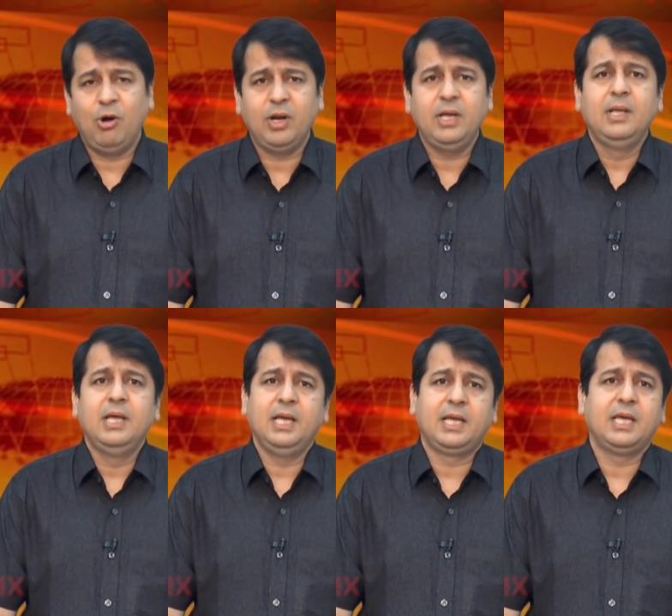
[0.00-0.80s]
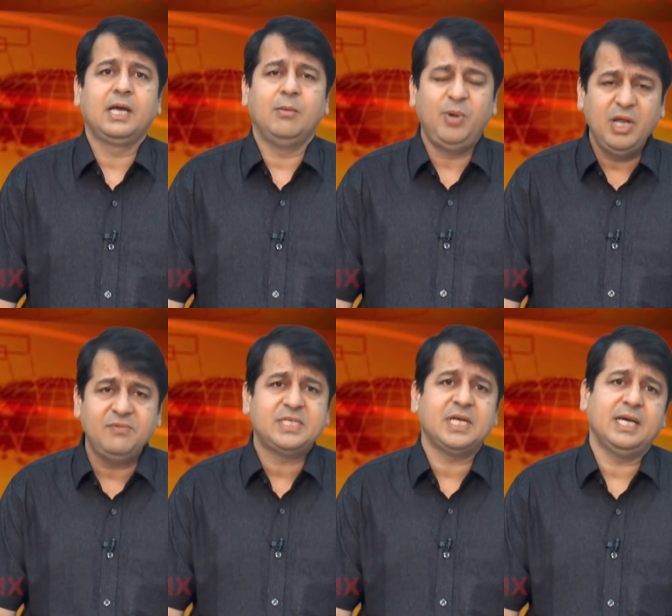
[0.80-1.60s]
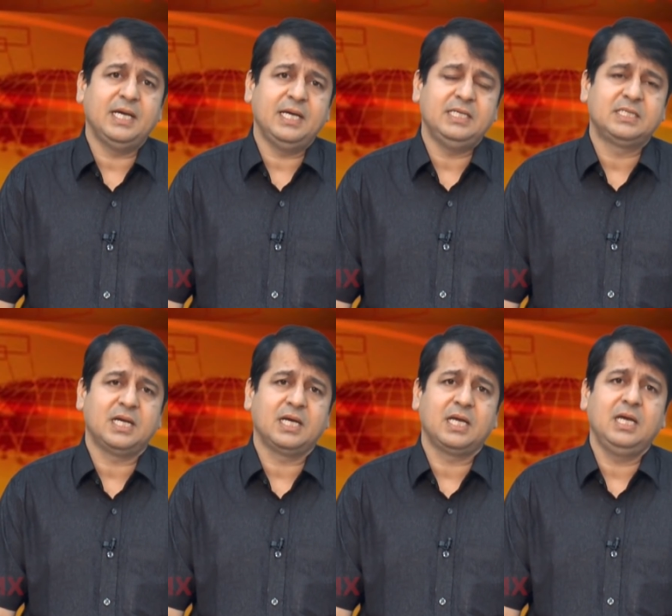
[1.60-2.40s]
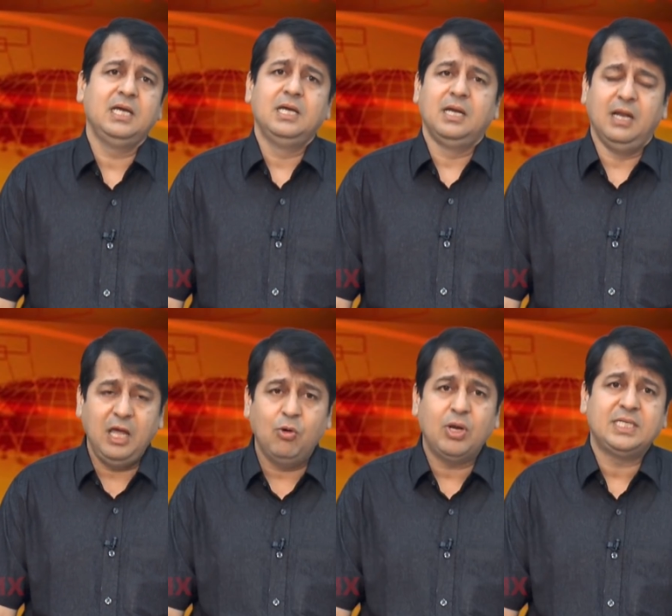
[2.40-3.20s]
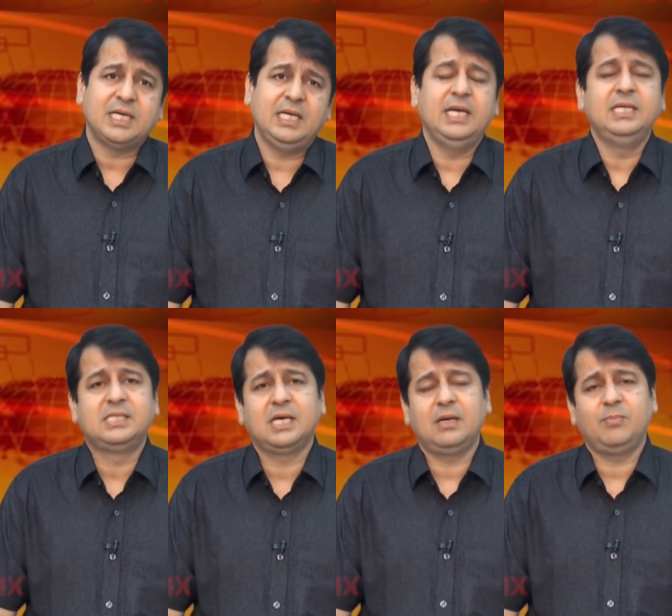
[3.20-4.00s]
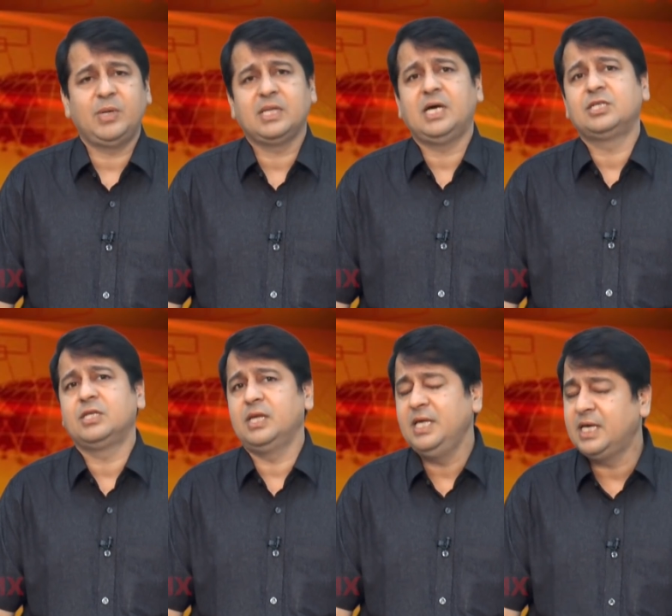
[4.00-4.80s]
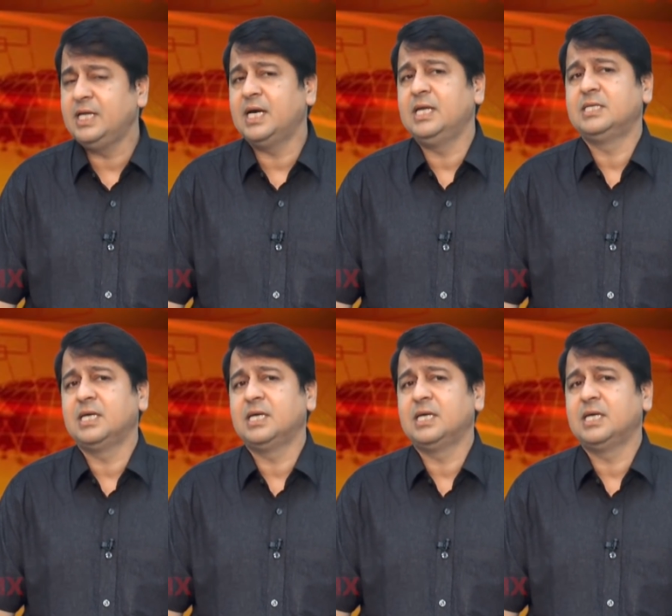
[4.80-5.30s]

और एक ये गंभीर विषय है इस तरह के नहीं होना चाहिए हिंसा बर्दाश्त नहीं की जानी